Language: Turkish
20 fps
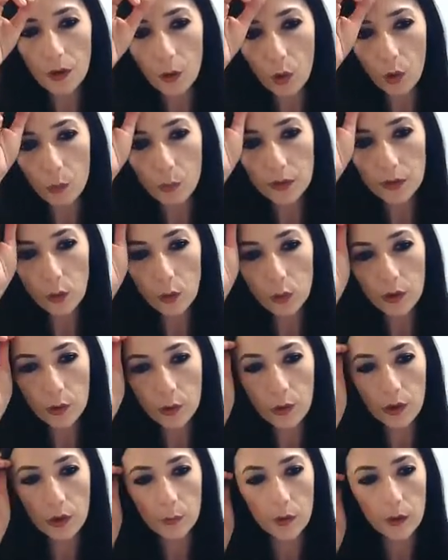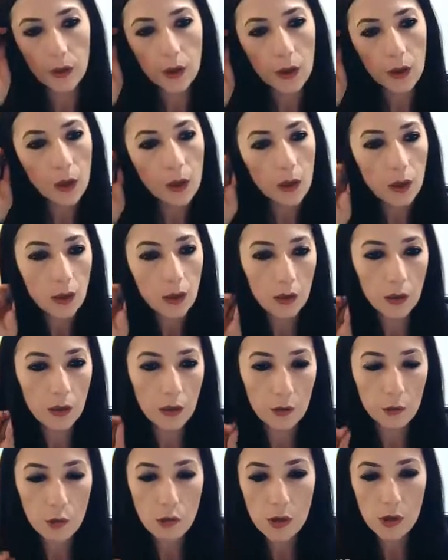Olmadı ona göre bir e,